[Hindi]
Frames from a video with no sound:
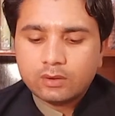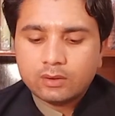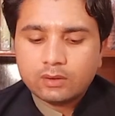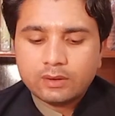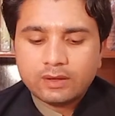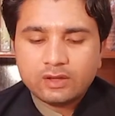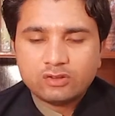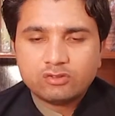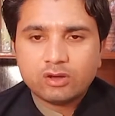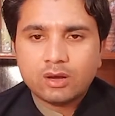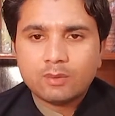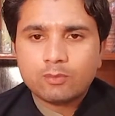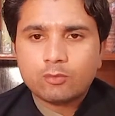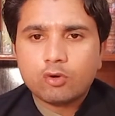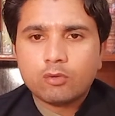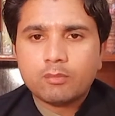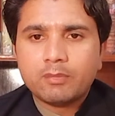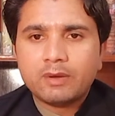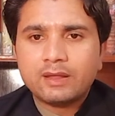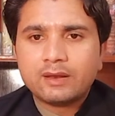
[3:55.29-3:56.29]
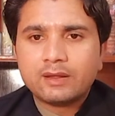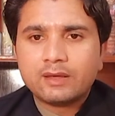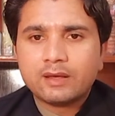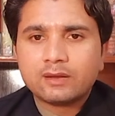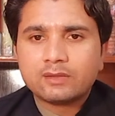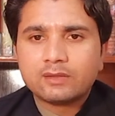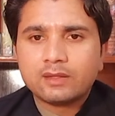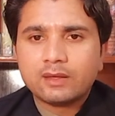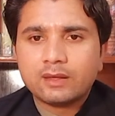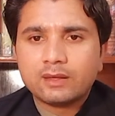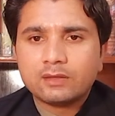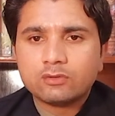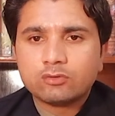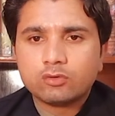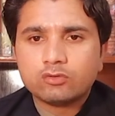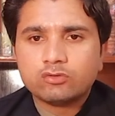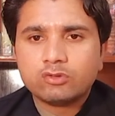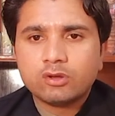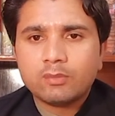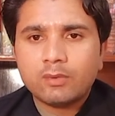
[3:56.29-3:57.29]
हिजाब को बैन करते हैं
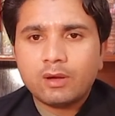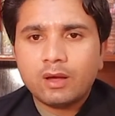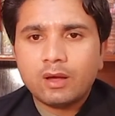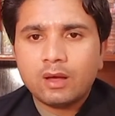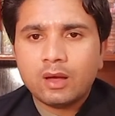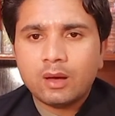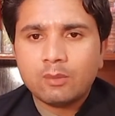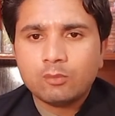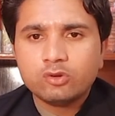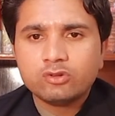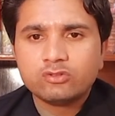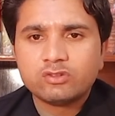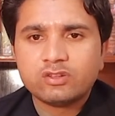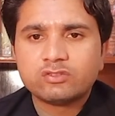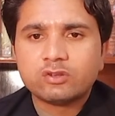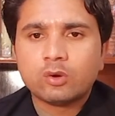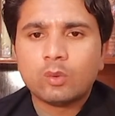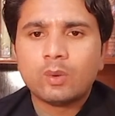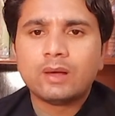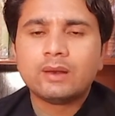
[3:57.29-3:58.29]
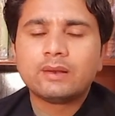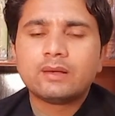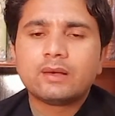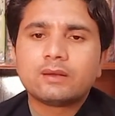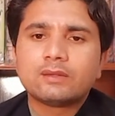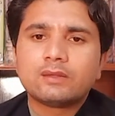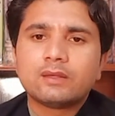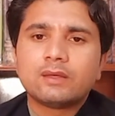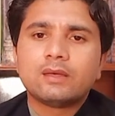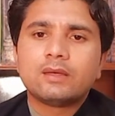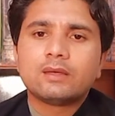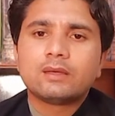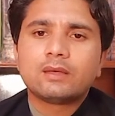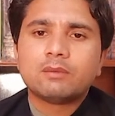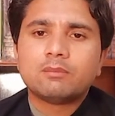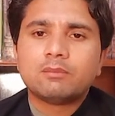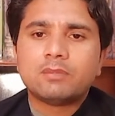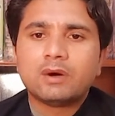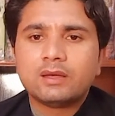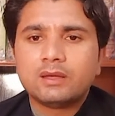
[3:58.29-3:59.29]
सो जब हम उनसे सवाल करते हैं कि
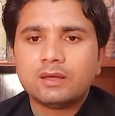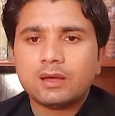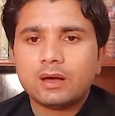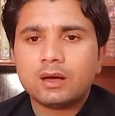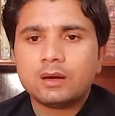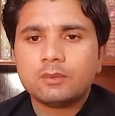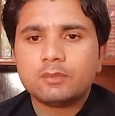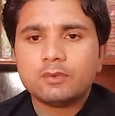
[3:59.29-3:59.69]
भाई आप